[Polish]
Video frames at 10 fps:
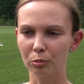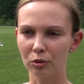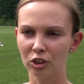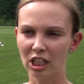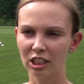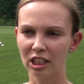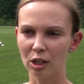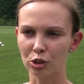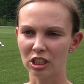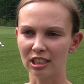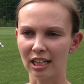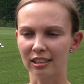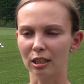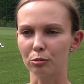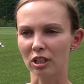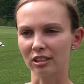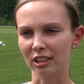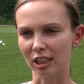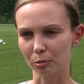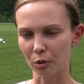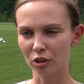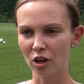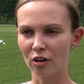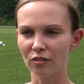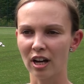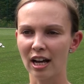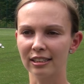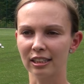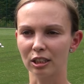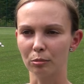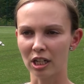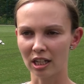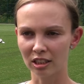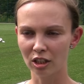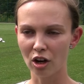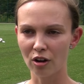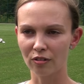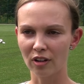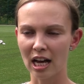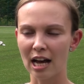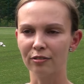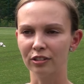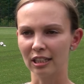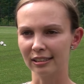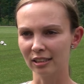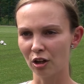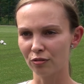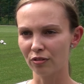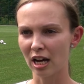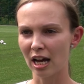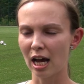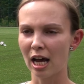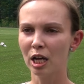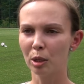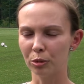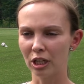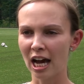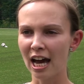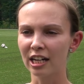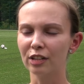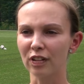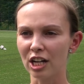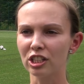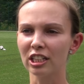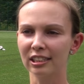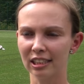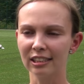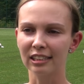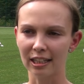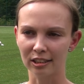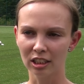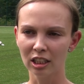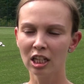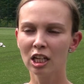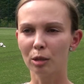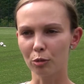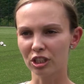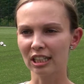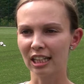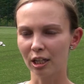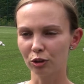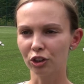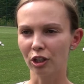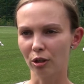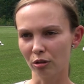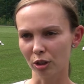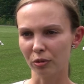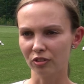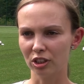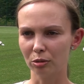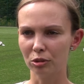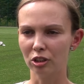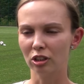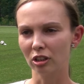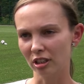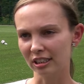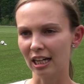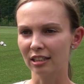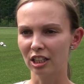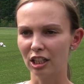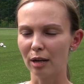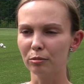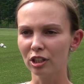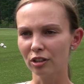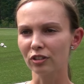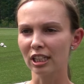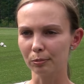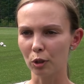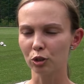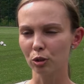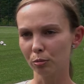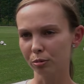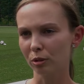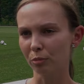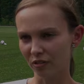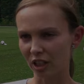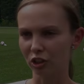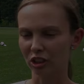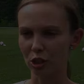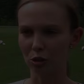podzieleni na różne sekcje, na przykład sekcja sportowa, sekcja marketingowa, finansowa, PR i w każdej z tych sekcji można zająć się odpowiednimi zagadnieniami i w ten sposób prowadzić nasz